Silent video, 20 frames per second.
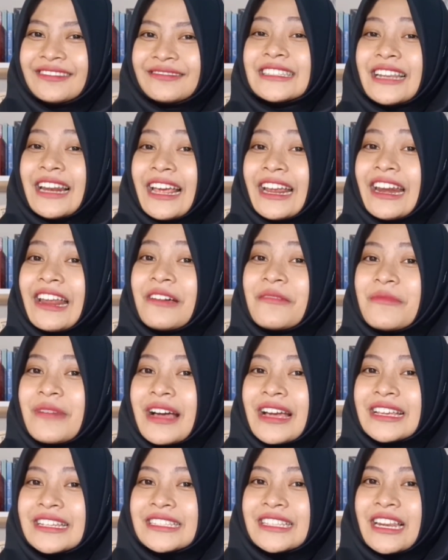Selain
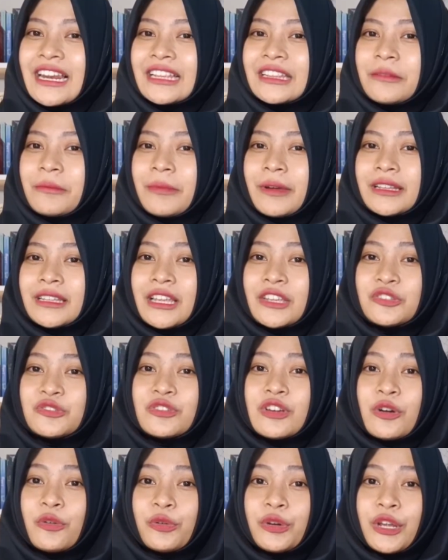nama, istilah tempatnya
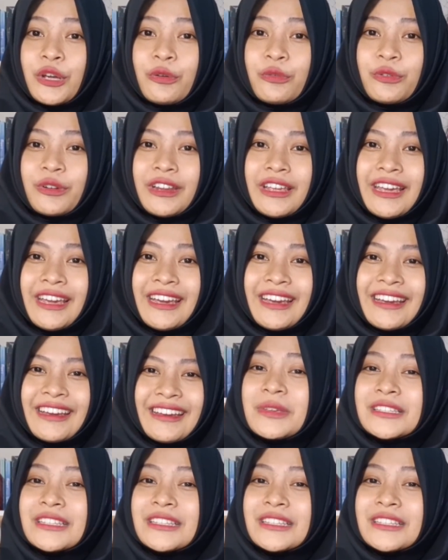juga unik-unik.